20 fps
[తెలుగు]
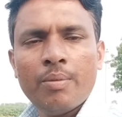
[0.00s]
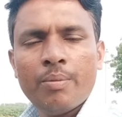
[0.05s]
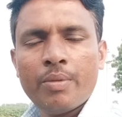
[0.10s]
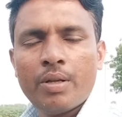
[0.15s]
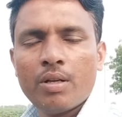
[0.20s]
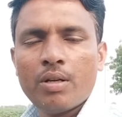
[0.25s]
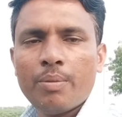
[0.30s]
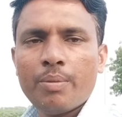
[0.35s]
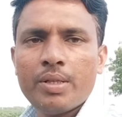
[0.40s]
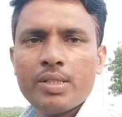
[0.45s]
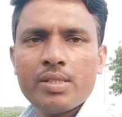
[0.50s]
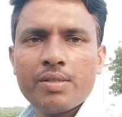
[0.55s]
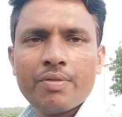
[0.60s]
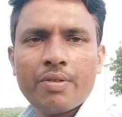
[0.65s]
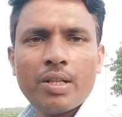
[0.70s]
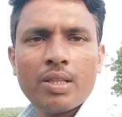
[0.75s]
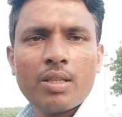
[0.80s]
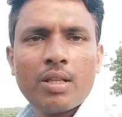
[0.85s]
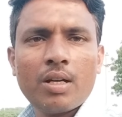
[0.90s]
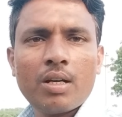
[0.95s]
మనకు మంచి
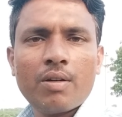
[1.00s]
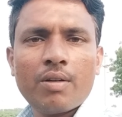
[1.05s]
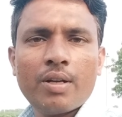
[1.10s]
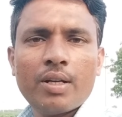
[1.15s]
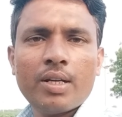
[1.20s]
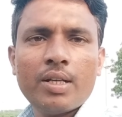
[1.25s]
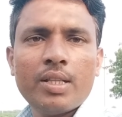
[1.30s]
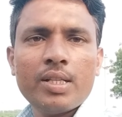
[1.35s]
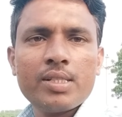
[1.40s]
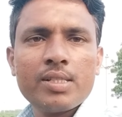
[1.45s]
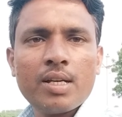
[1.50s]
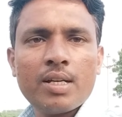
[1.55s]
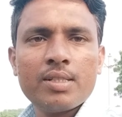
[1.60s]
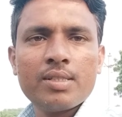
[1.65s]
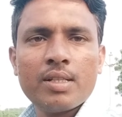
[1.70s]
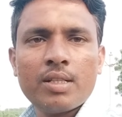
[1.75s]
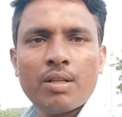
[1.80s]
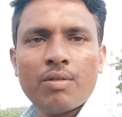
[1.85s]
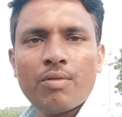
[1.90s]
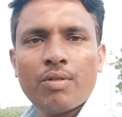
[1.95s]
ఫలితాలు రావడానికి అయితే ఛాన్స్
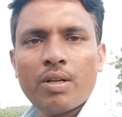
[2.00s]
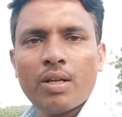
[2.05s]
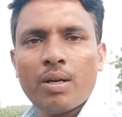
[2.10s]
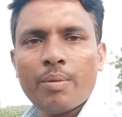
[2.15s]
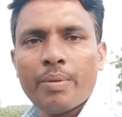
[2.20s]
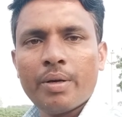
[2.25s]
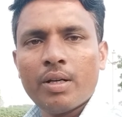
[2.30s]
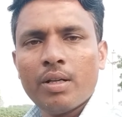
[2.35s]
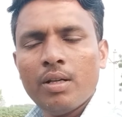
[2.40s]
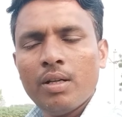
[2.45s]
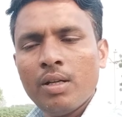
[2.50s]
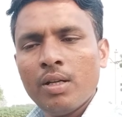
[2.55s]
అయితే ఉంటాయన్నమాట